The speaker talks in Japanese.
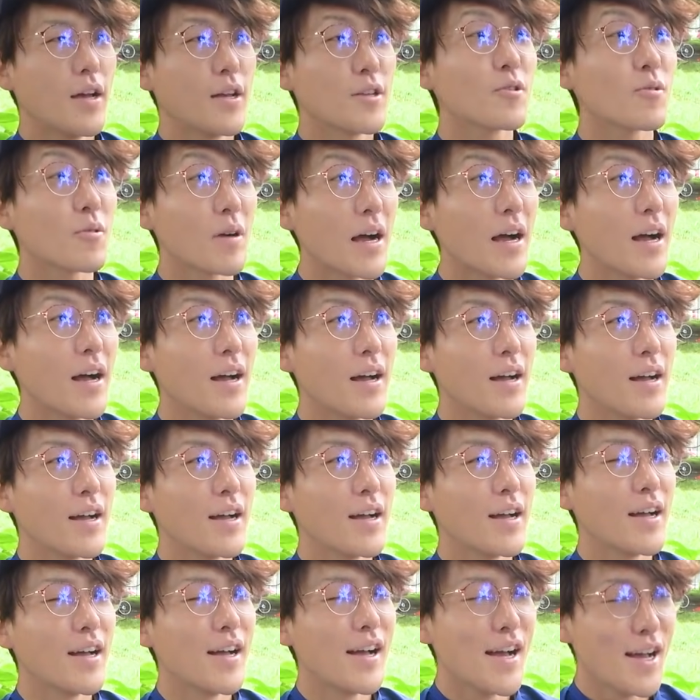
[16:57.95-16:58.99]
そうか、
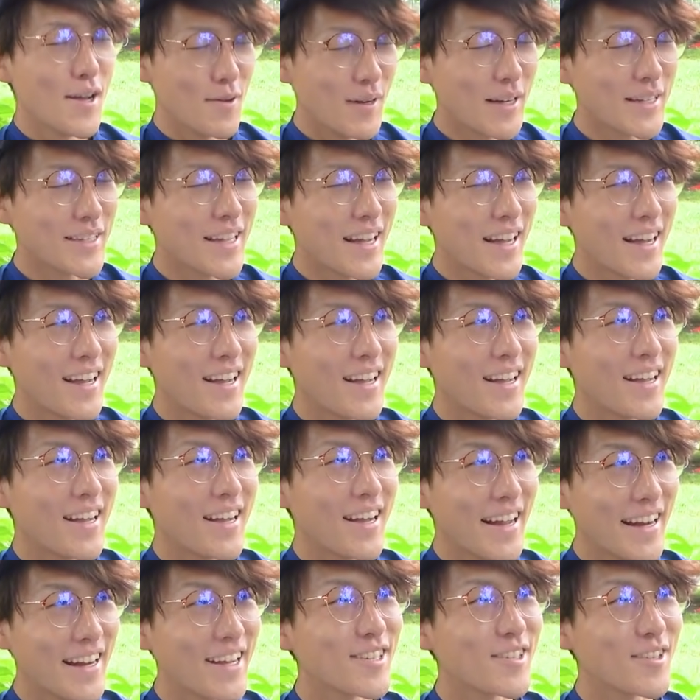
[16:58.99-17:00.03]
分かった、
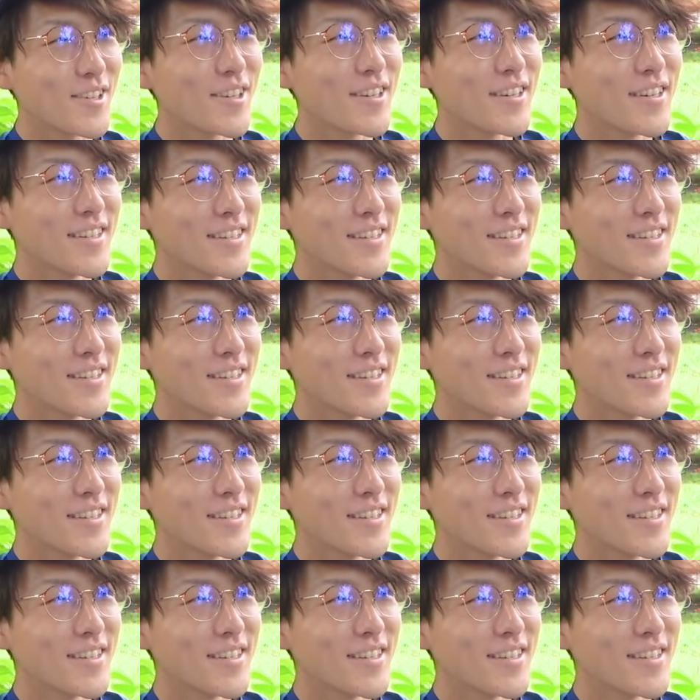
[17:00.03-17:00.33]
ありがと